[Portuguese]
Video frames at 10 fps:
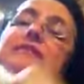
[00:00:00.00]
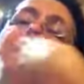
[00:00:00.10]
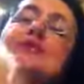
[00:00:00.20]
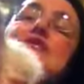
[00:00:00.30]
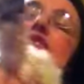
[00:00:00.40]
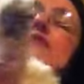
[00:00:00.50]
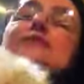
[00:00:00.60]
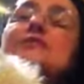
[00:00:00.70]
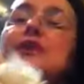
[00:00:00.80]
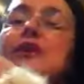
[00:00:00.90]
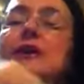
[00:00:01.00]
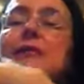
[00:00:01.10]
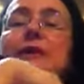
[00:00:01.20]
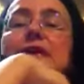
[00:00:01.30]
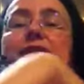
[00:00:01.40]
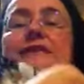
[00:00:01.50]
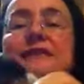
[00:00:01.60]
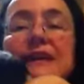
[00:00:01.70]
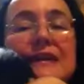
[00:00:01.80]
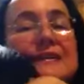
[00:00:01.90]
Pronto, filó que
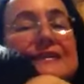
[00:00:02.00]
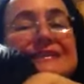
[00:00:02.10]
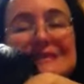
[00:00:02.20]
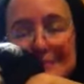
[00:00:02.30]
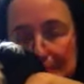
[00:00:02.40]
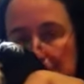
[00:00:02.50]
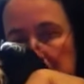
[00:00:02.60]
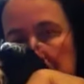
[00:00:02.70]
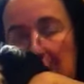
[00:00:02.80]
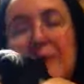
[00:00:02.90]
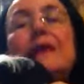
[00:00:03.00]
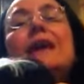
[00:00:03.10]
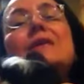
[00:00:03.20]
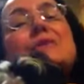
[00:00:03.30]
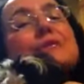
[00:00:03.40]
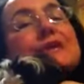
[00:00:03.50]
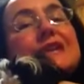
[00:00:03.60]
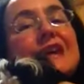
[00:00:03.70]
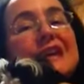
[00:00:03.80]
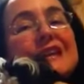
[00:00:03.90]
aparecer. Hum. Aí meu bem
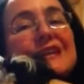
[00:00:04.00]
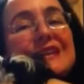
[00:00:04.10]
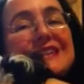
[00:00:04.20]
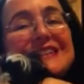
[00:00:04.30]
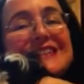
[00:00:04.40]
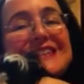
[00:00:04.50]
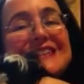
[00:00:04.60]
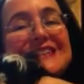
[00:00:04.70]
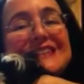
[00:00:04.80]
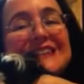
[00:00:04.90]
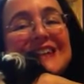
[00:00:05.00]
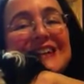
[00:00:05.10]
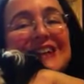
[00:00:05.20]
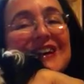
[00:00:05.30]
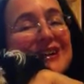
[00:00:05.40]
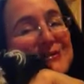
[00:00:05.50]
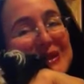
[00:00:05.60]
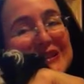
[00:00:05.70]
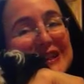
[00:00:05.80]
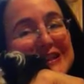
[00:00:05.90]
querer, olha, gente. Olha como
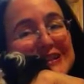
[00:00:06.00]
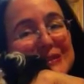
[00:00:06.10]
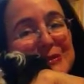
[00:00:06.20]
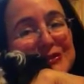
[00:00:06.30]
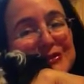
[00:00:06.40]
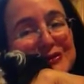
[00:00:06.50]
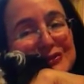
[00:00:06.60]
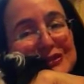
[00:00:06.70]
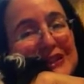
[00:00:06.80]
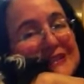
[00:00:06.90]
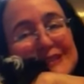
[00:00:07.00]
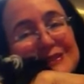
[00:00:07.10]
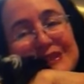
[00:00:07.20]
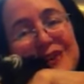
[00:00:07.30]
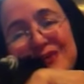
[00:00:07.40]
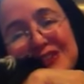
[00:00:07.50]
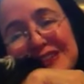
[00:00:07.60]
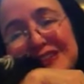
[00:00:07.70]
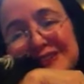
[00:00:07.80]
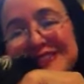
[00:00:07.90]
é que tá linda minha fofinha. Acho que não tá à
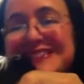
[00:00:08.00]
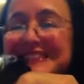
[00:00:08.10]
venda, não.